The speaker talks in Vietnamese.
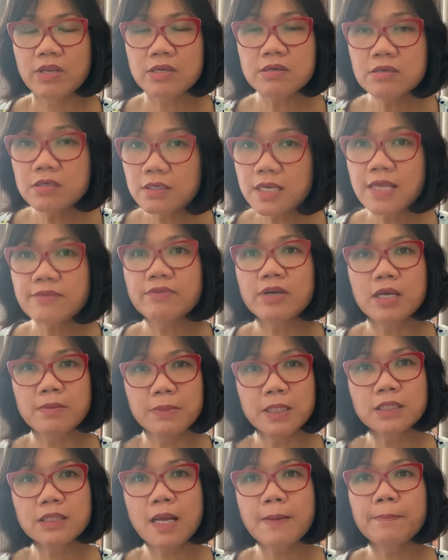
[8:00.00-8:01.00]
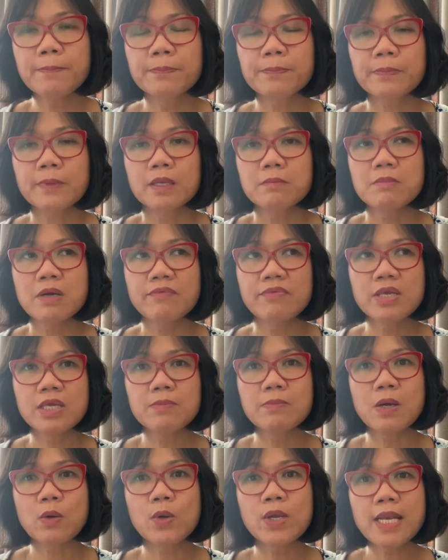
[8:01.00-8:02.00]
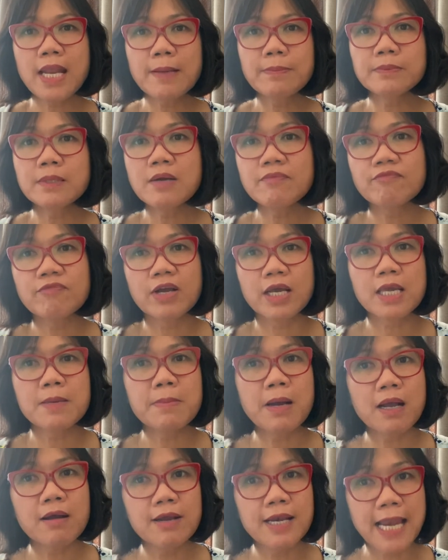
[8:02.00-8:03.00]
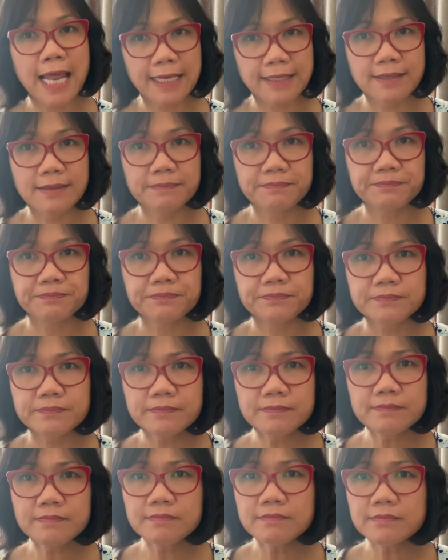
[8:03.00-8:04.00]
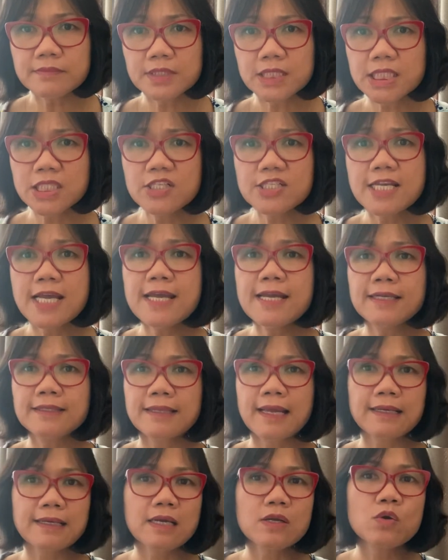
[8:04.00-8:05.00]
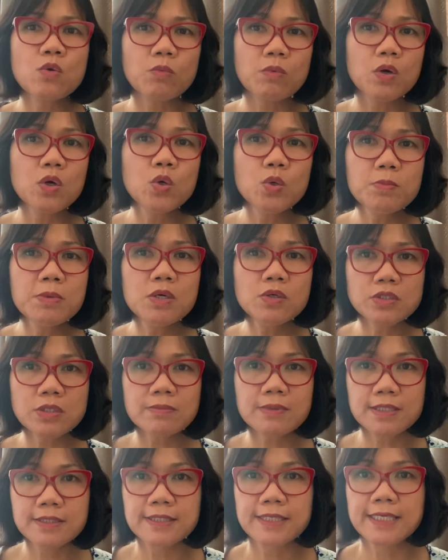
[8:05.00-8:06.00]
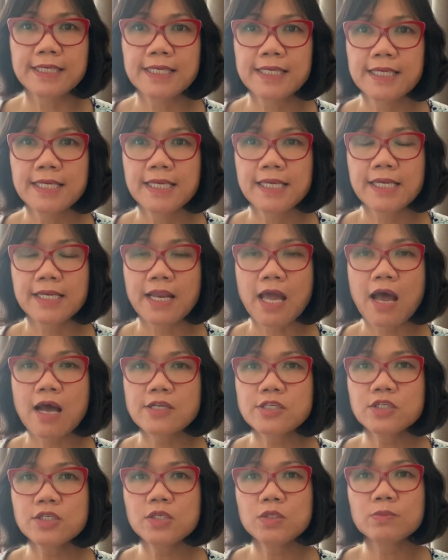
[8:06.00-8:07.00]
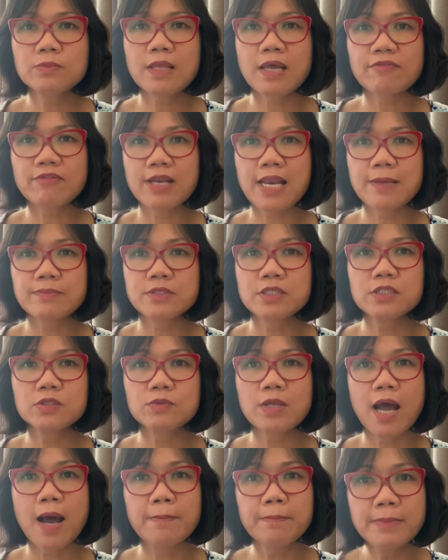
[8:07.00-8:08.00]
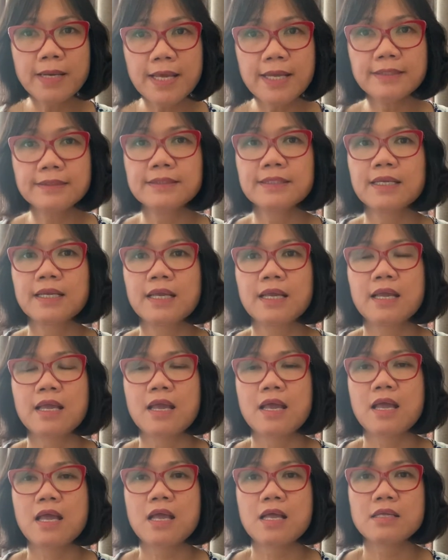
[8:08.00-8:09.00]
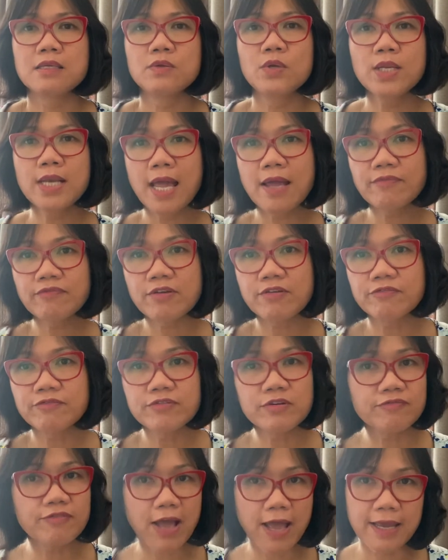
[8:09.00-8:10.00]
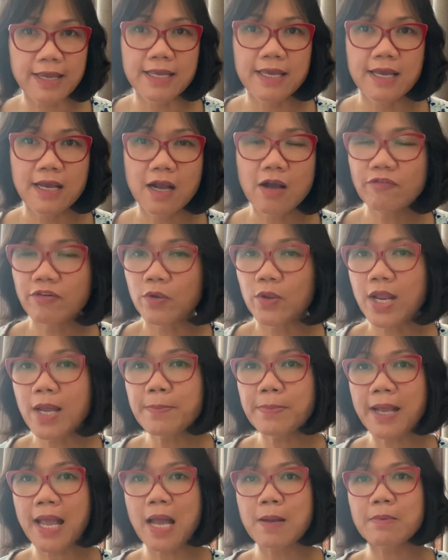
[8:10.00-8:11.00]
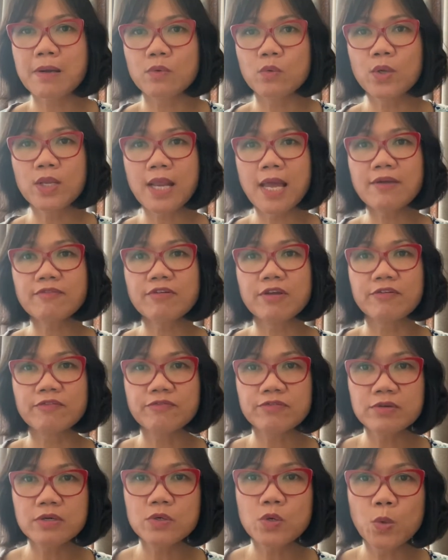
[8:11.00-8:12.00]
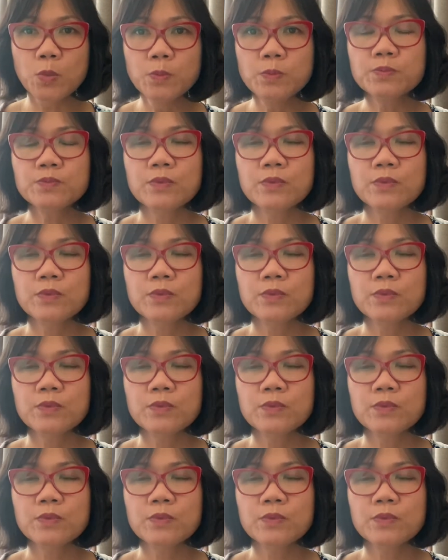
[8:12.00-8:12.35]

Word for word: đường lên vẫn ở mức thấp bởi vì mà huyết áp thấp và khi mà người lạnh á thì nó dễ hình thành các cục u bú trong người đó cho nên chúng ta phải làm cho người ta ấm lên à, huyết áp phải vừa phải không phải huyết áp cao mà huyết áp phải vừa đúng